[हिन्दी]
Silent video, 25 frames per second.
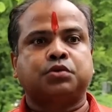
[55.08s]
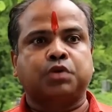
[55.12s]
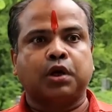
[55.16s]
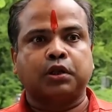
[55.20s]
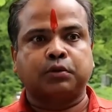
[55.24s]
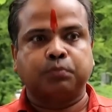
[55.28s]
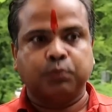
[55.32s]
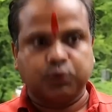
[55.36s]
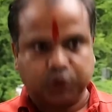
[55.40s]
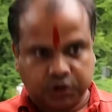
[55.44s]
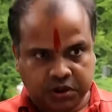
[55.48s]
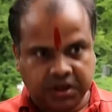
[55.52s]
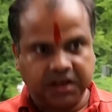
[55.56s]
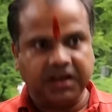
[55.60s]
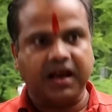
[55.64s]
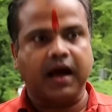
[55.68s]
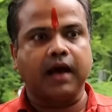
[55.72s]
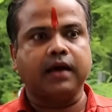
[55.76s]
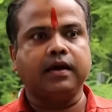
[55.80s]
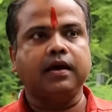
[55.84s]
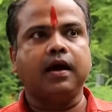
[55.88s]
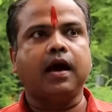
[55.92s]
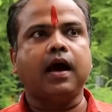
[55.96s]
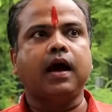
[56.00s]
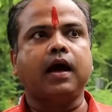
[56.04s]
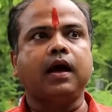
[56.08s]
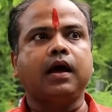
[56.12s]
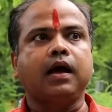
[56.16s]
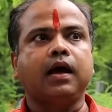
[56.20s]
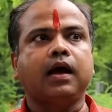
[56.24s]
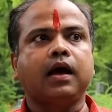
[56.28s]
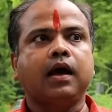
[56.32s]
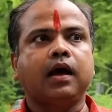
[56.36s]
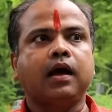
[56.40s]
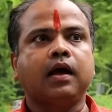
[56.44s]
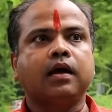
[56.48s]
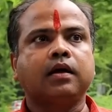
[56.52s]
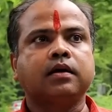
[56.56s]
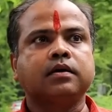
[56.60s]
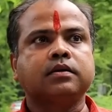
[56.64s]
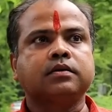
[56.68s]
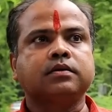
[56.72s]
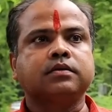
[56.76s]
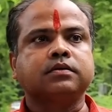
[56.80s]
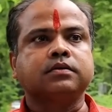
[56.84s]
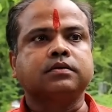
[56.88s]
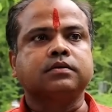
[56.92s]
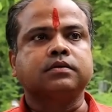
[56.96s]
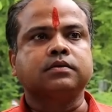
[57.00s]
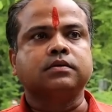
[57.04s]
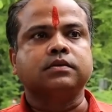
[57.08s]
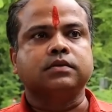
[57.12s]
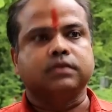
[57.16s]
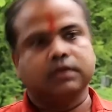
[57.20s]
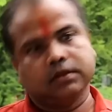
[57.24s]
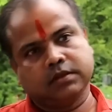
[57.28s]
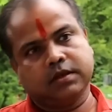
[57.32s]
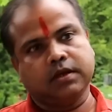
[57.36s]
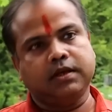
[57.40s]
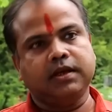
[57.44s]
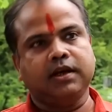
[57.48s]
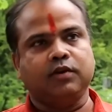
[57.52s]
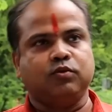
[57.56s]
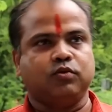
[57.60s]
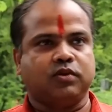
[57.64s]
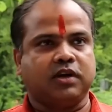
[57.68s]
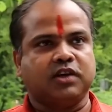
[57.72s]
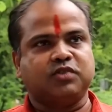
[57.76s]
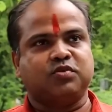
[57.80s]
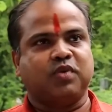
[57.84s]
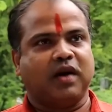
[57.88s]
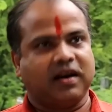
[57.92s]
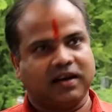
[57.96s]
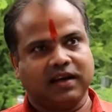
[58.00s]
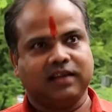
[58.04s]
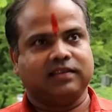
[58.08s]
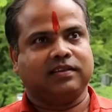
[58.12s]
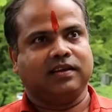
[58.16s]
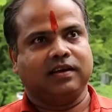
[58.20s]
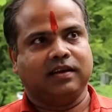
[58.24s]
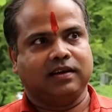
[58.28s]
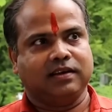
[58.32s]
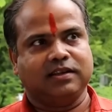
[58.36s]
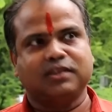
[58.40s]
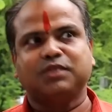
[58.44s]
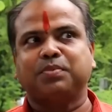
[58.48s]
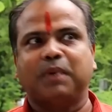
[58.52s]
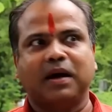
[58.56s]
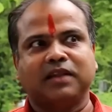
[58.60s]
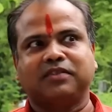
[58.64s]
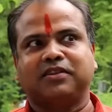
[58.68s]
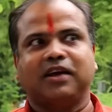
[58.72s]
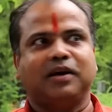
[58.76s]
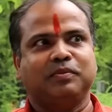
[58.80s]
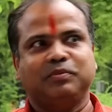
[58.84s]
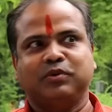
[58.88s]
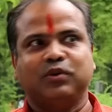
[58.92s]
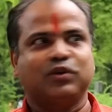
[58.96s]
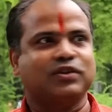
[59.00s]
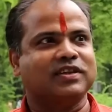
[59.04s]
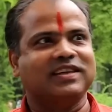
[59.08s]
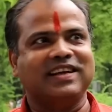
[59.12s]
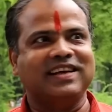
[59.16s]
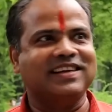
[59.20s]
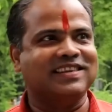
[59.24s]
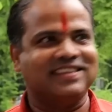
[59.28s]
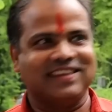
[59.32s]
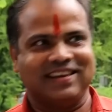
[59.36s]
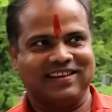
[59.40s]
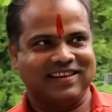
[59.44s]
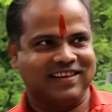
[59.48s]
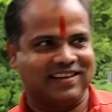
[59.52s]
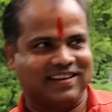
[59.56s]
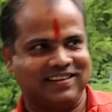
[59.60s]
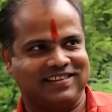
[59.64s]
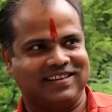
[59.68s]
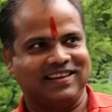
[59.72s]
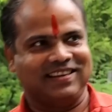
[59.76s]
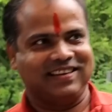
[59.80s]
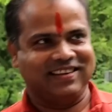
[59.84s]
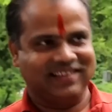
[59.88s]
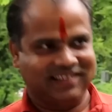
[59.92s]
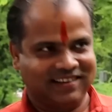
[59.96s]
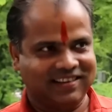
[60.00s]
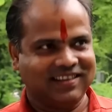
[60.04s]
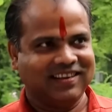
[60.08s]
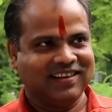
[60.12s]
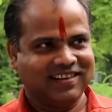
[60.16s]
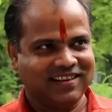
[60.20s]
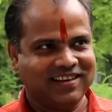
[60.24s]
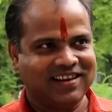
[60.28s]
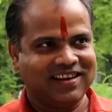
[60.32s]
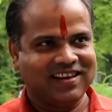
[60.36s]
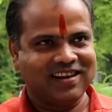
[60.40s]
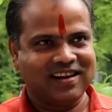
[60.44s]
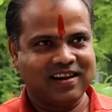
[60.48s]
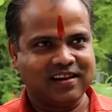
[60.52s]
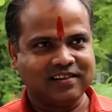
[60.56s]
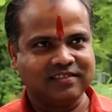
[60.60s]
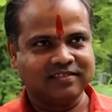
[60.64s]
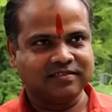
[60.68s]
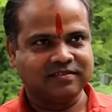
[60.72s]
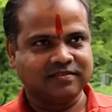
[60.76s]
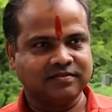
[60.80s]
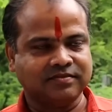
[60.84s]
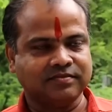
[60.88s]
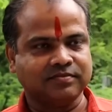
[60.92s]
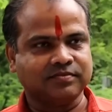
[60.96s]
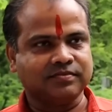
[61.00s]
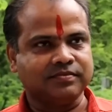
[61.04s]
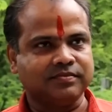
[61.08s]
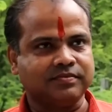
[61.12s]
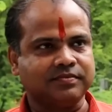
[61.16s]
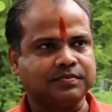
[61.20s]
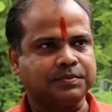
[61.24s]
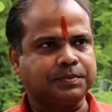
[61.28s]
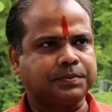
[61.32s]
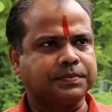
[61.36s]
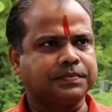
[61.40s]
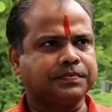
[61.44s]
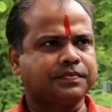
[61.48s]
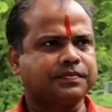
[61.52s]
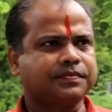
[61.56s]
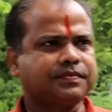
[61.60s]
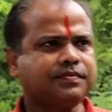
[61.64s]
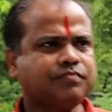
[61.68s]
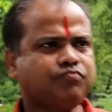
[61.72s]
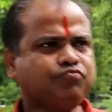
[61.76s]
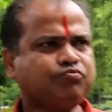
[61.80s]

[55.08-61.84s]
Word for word: सदबुद्धि आई है इसलिए उनका स्वागत है इस बात का विरोध नहीं किया जाना चाहिए कुछ लोग विरोध कर रहे हैं